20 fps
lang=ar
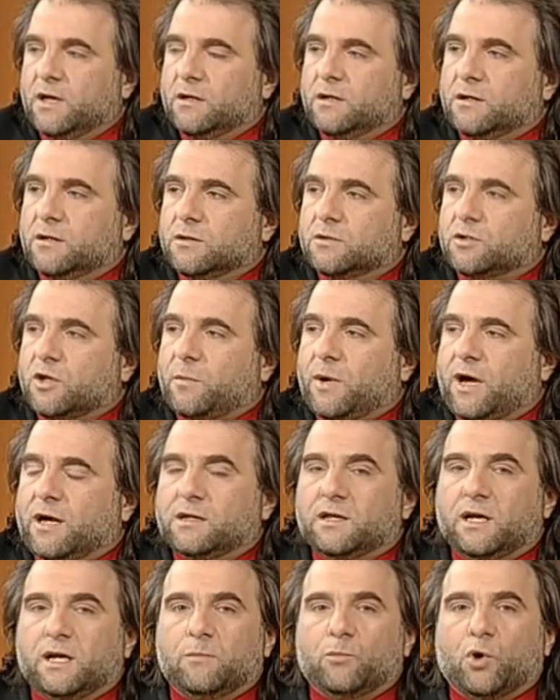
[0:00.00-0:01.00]
آه،
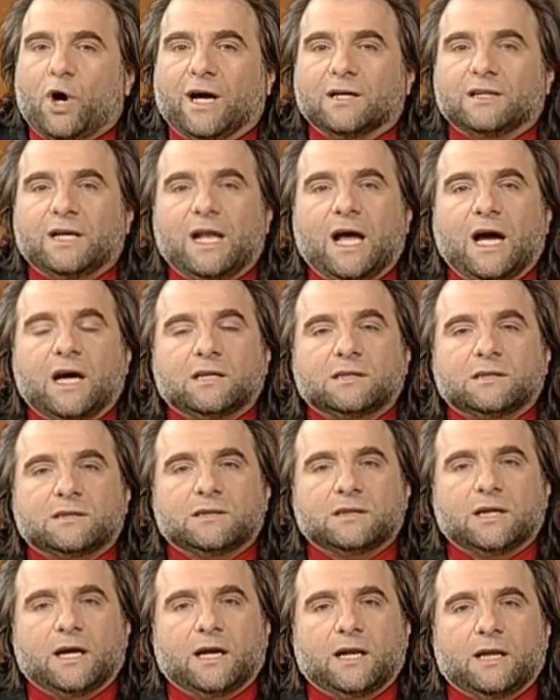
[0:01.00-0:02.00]
طبعا المعادلات
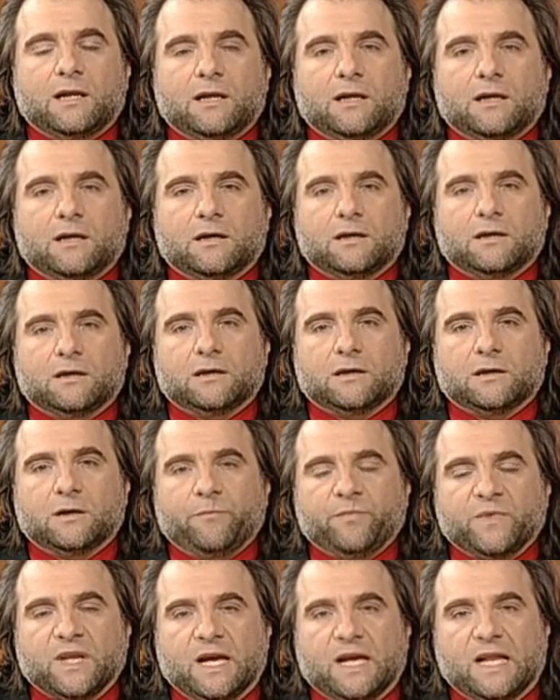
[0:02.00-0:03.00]

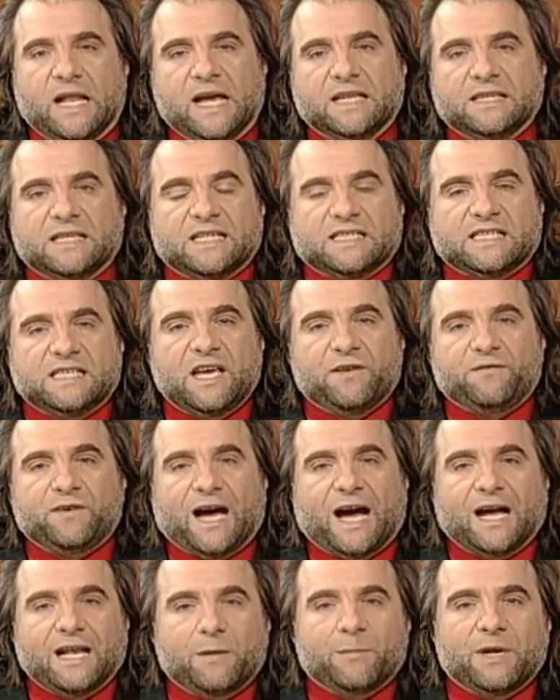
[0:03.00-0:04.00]
الهندسية
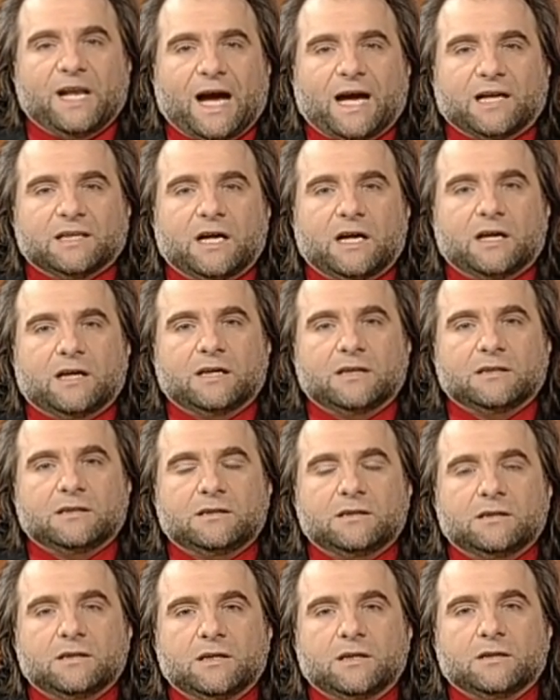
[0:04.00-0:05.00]
في عالم
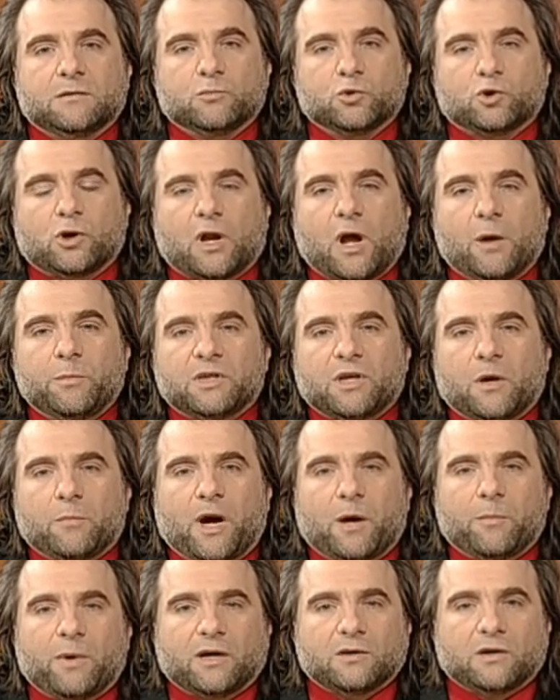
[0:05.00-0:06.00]
الأعداد مترابطة
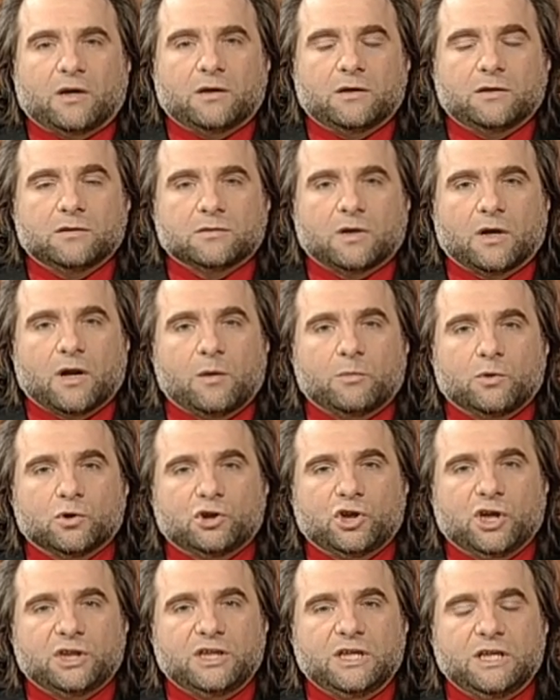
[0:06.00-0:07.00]
مع بعضها
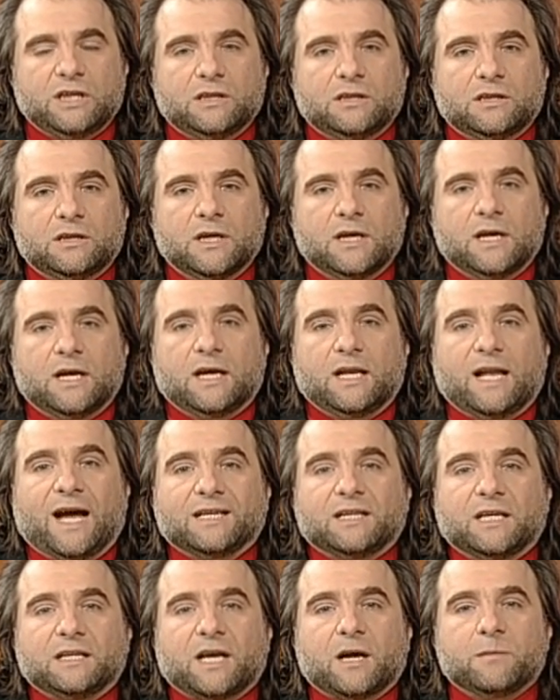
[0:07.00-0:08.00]
ترابط شديد
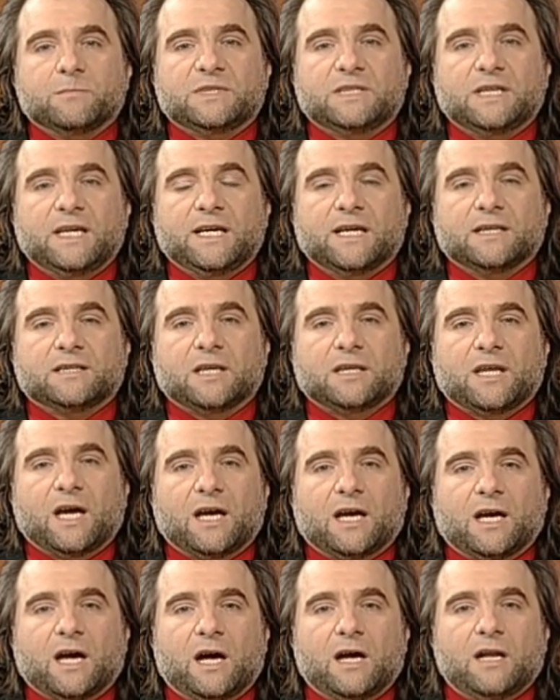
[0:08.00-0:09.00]
العدد خمسة
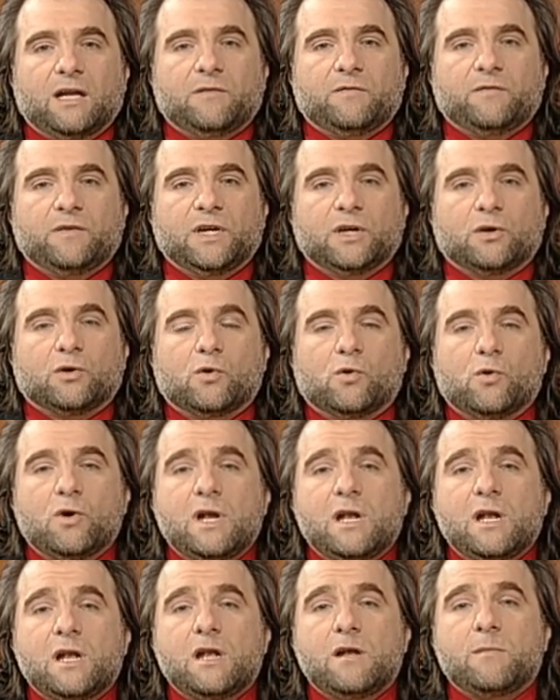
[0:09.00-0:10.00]
يتدخل في
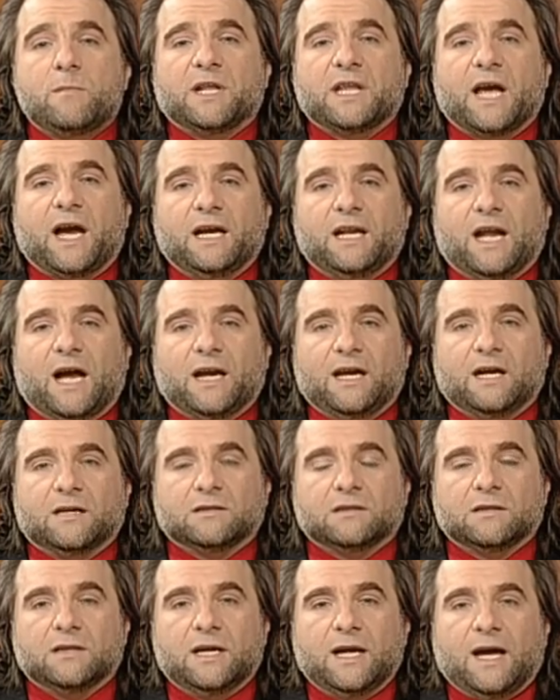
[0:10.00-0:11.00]
كل مناحي
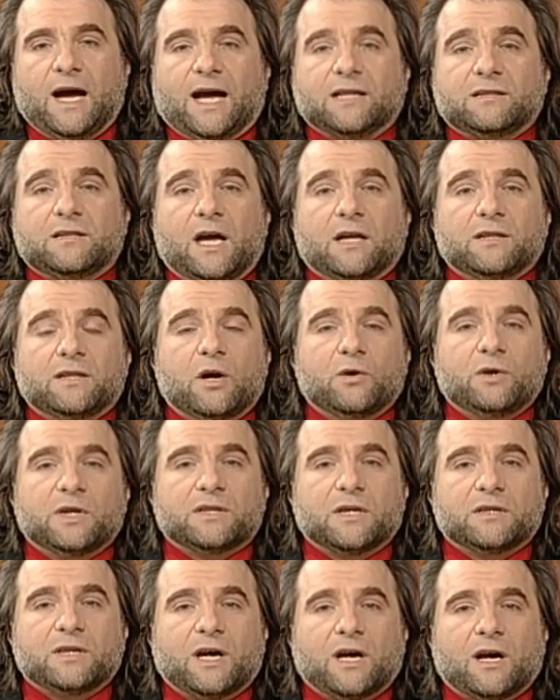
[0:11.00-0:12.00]
الحياة حتى أنه
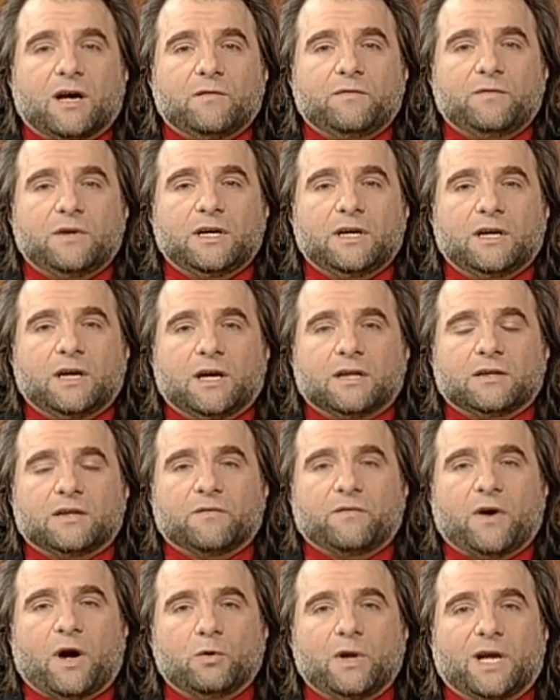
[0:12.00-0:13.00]
يتدخل في
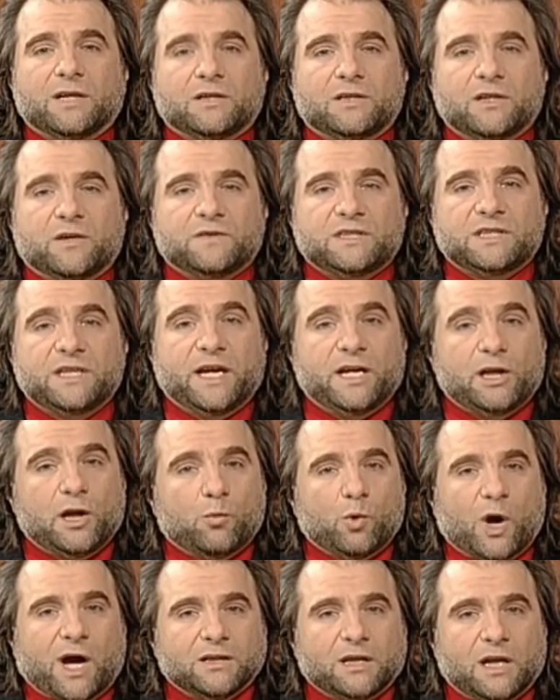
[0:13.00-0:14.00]
التفاعلات النفسية
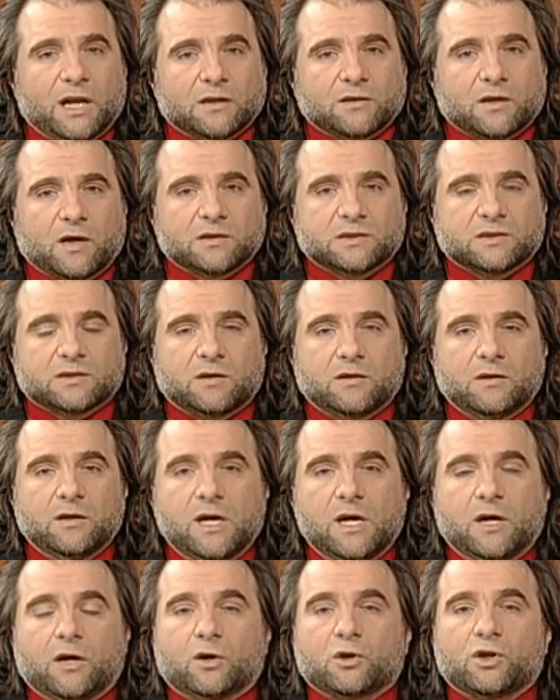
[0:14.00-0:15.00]
إلى معادلات خاصة
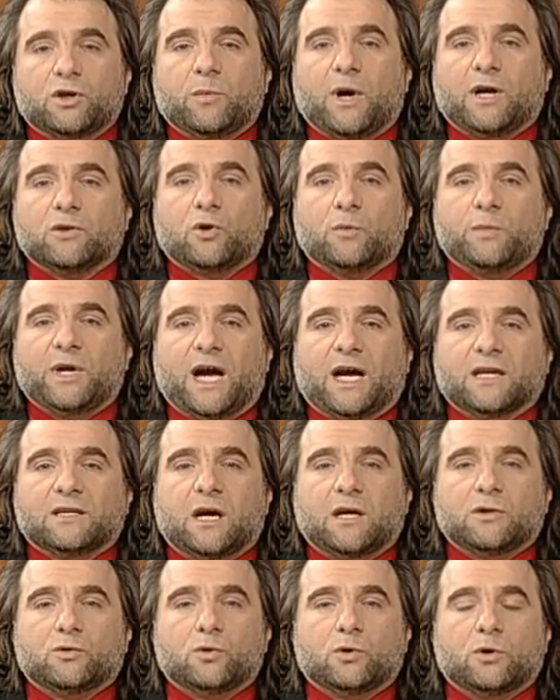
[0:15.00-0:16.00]
ارتباطه
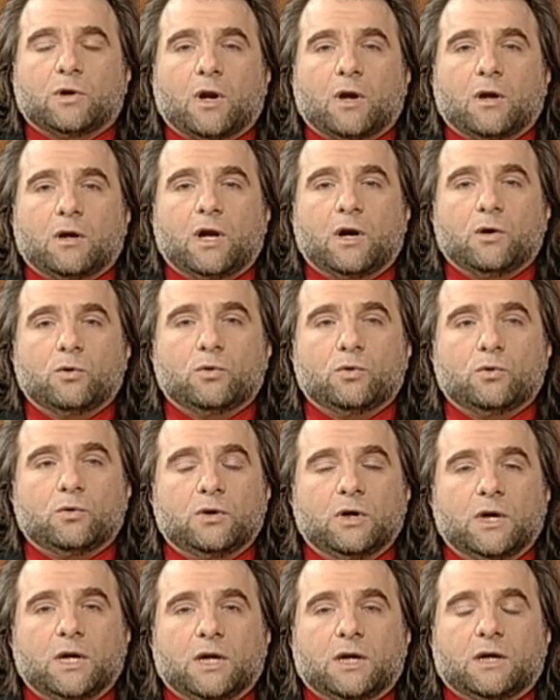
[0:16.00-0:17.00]
بأعداد أخرى
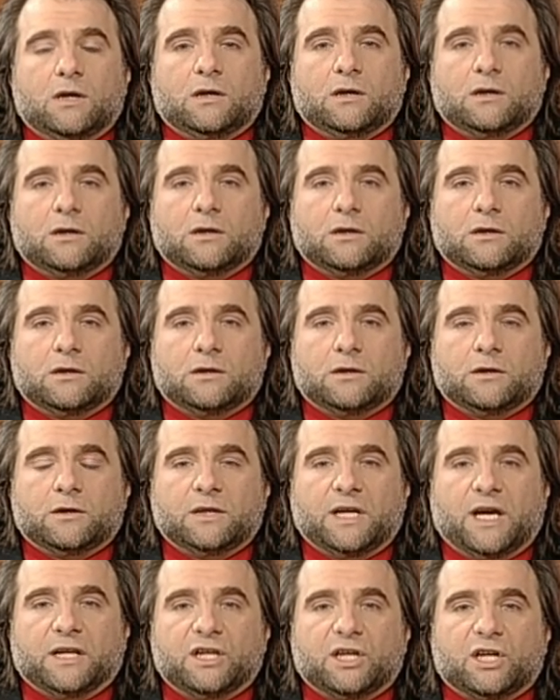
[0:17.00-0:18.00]
له آه،
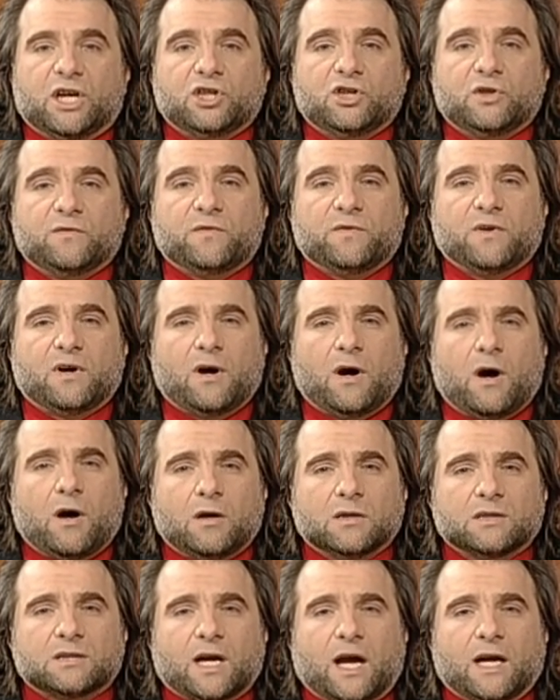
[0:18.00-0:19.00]
يعني كشف
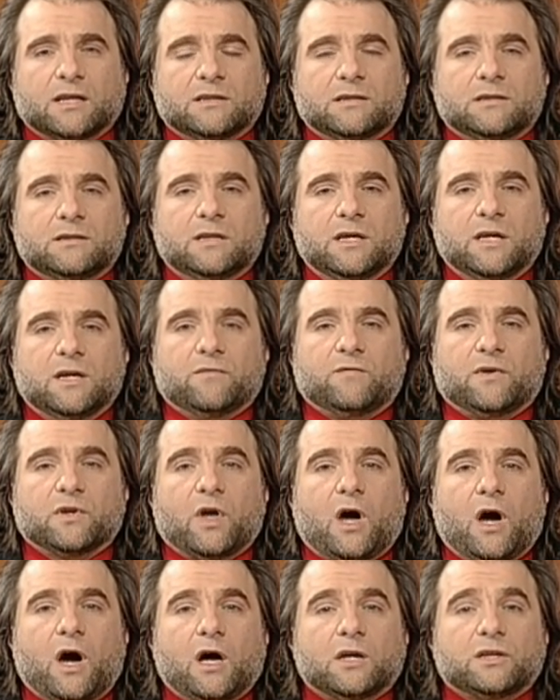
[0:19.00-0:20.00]
خاص عن
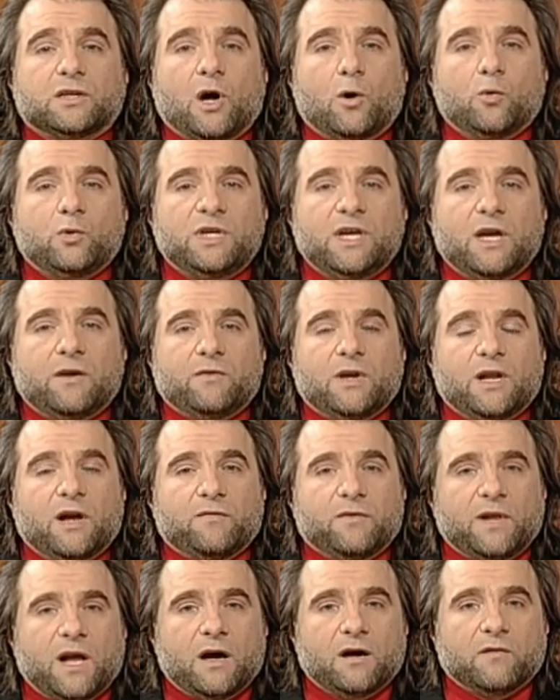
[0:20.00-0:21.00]
فضاءات كونية في
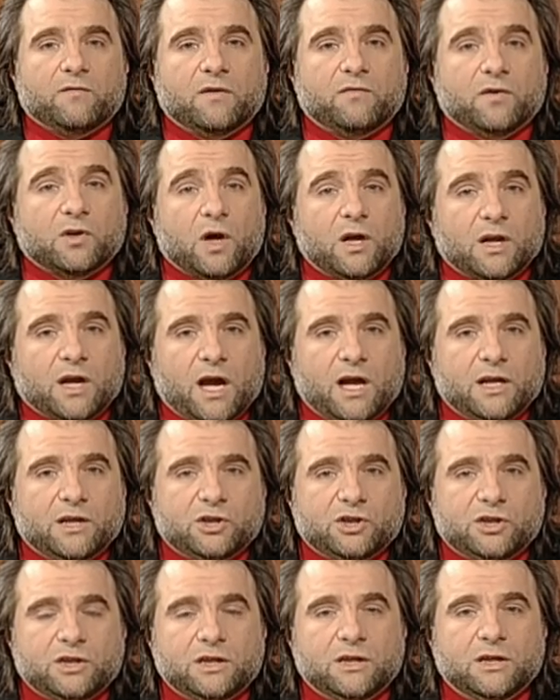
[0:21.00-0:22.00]
الأفلاك في الفضاء
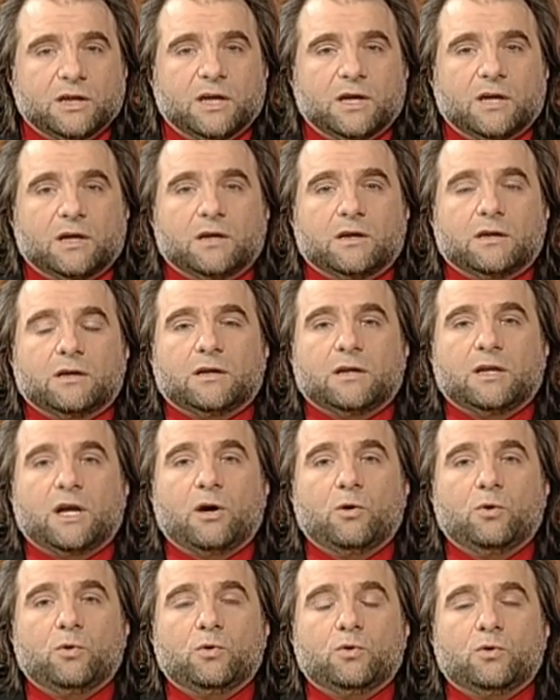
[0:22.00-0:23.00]
الخارجي آه،
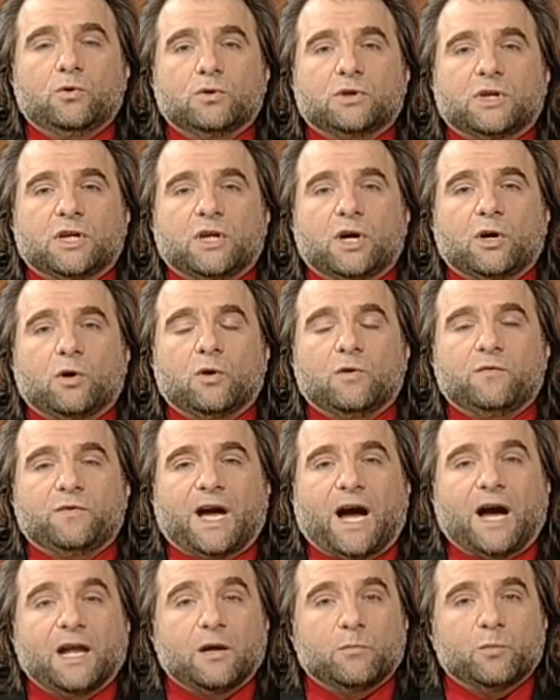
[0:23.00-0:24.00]
له تدخل
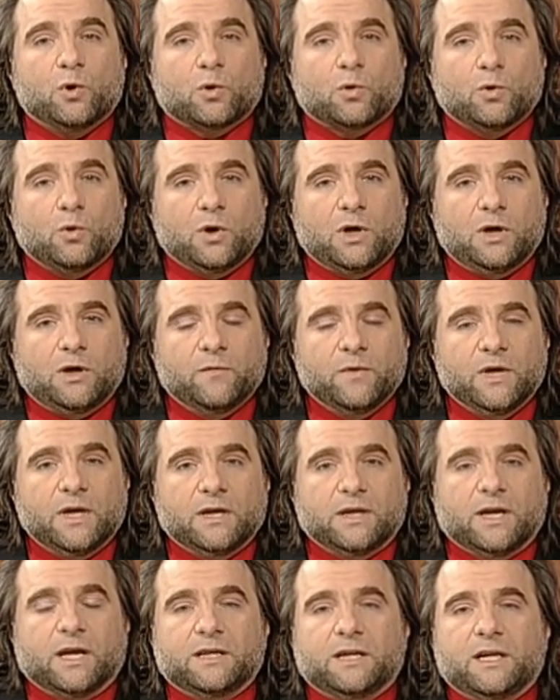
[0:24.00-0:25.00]
في عالم الروح
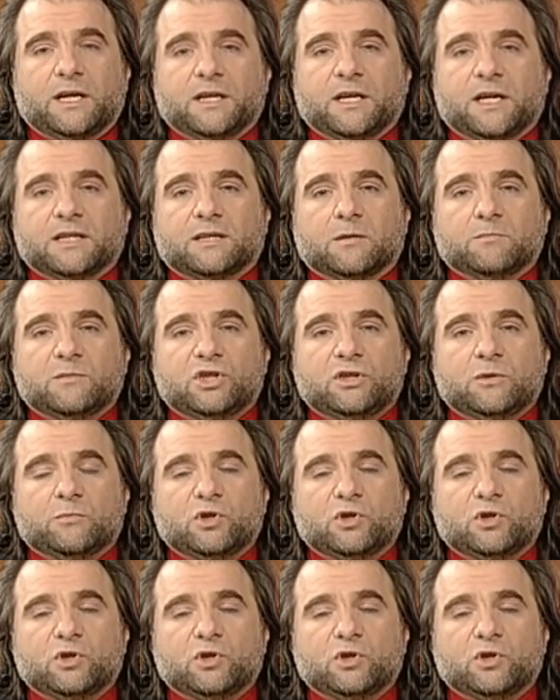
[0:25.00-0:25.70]
يعني نحن إذا بنيجي